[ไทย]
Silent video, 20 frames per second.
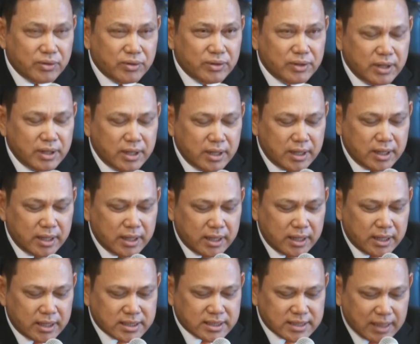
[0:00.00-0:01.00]

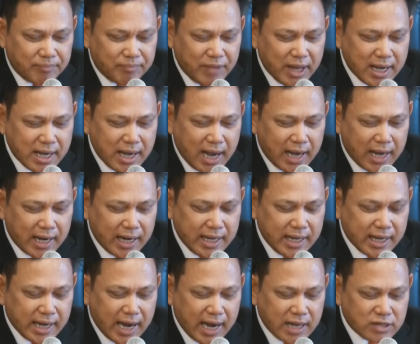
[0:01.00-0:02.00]
2559 สำนักงานอา
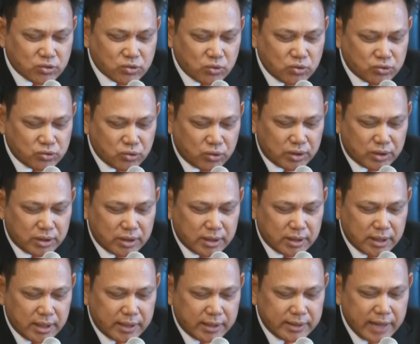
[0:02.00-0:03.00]
ยการสูงสุด
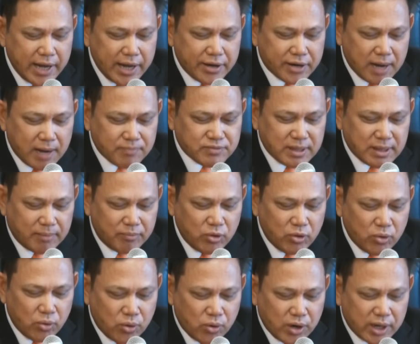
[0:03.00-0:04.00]
ได้รับสำ
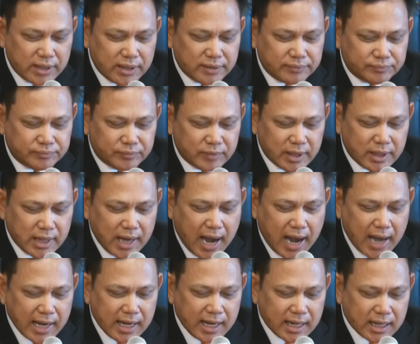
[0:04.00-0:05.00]
นวน
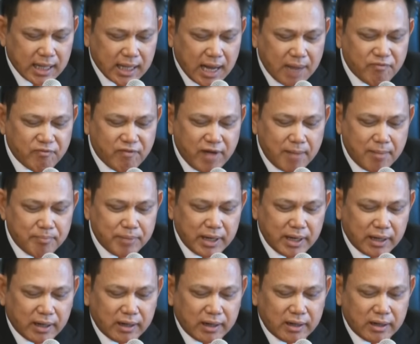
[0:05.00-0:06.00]
การกระทำความ
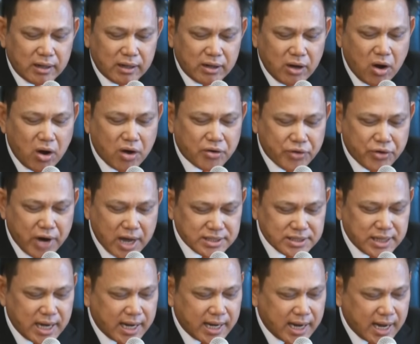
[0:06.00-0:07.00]
ผิดนอกรา
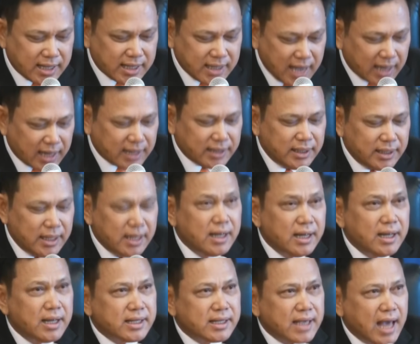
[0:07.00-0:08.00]
ชอาณาจักร
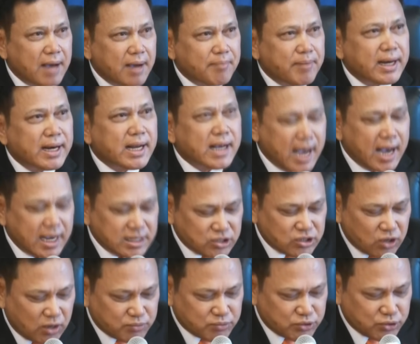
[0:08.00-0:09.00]
จากพนักงาน
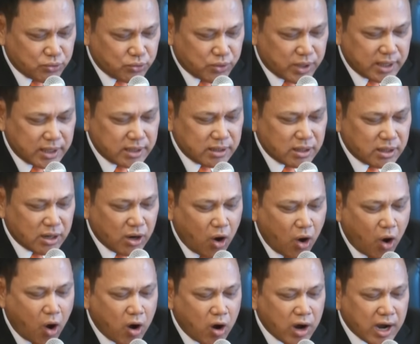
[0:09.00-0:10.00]
สอบสวนก
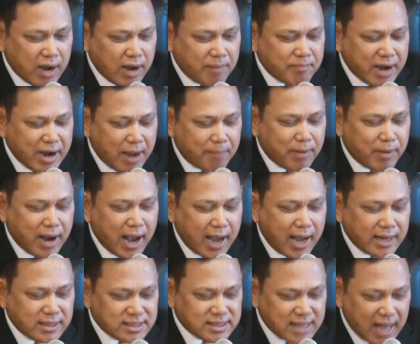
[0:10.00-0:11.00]
องกำกับกา
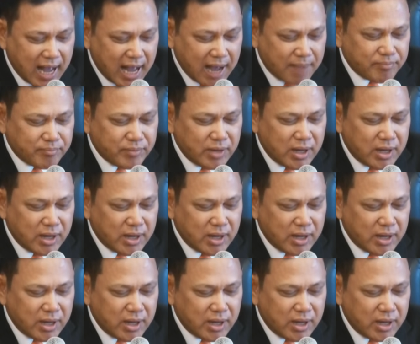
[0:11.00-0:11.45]
รสาม